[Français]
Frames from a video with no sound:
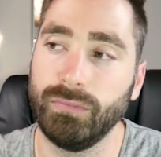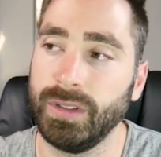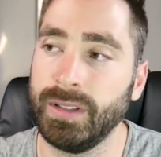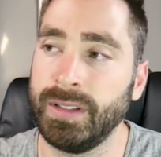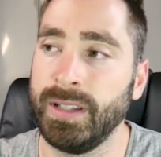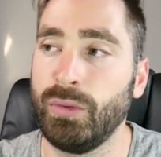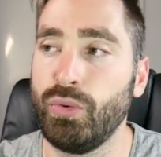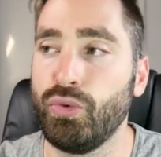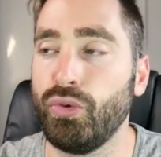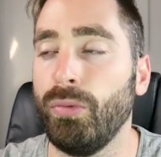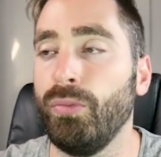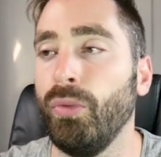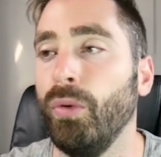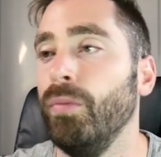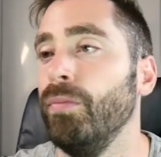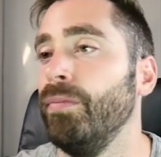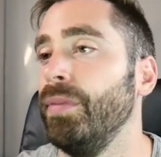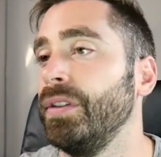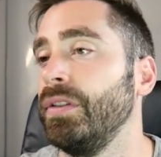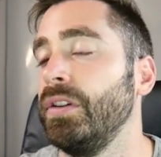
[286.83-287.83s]
c'est toujours
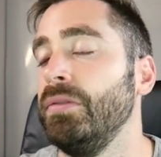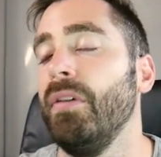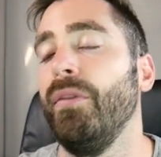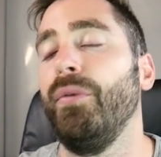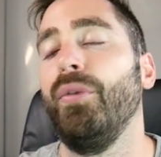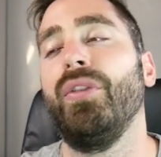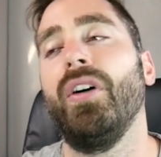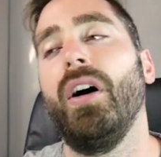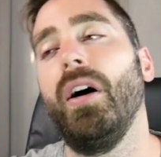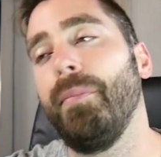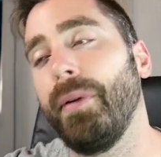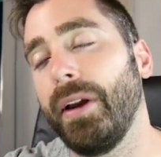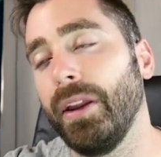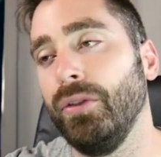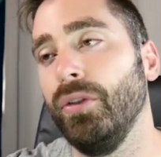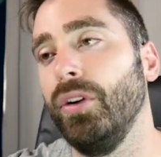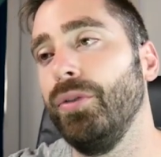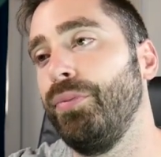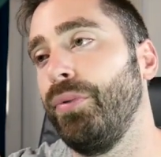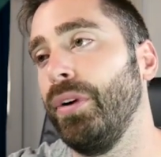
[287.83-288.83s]
bon, parce qu'il m'en faudra après
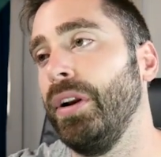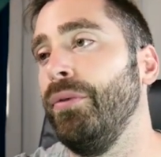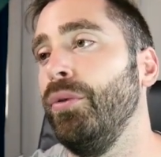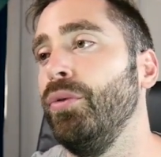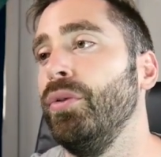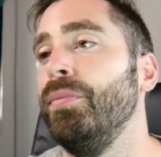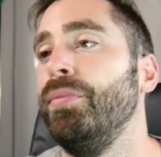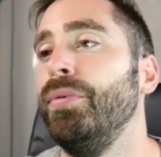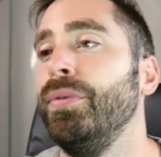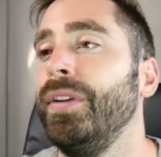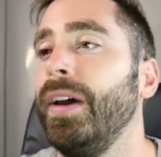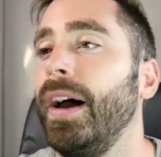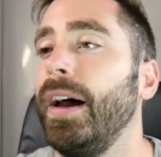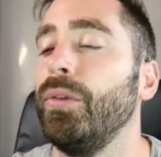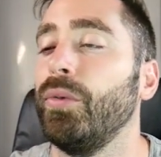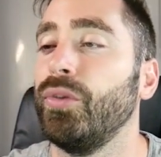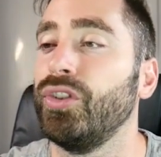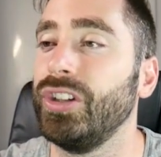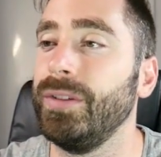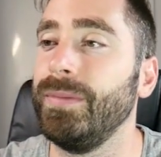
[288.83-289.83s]
d'autres pour l'évoluer plus tard,
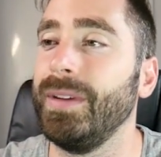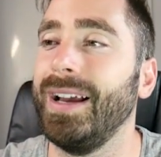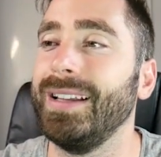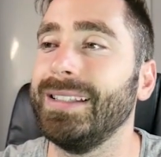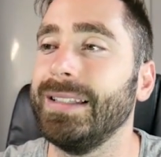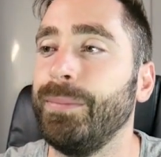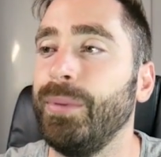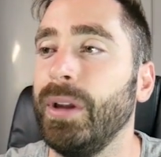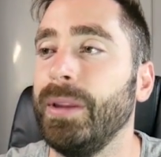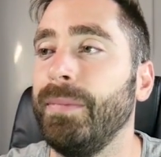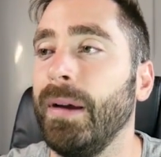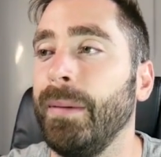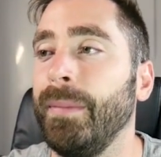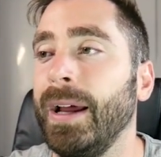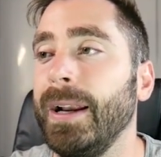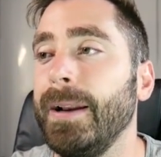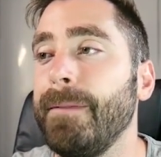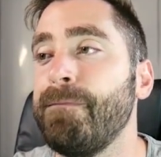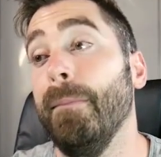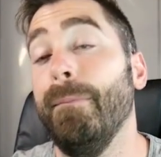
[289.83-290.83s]
donc Shenira ça peut être pas mal.